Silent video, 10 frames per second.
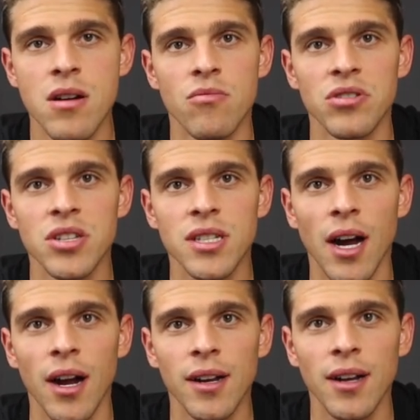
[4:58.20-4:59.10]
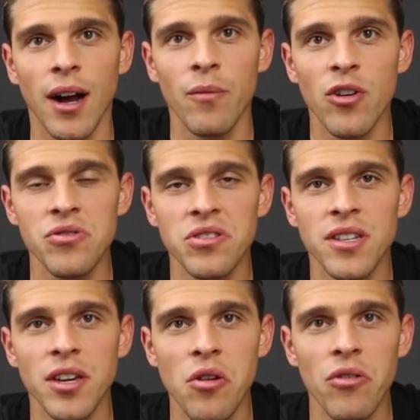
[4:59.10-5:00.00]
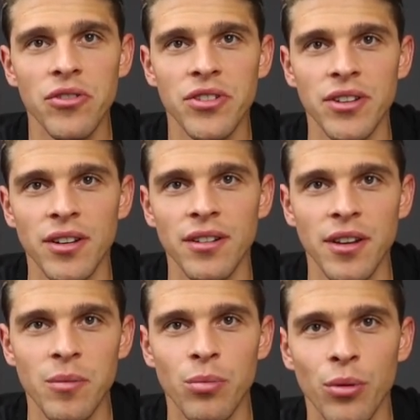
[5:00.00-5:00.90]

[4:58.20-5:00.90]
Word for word: muss ich sagen, haben wir uns gegönnt hier den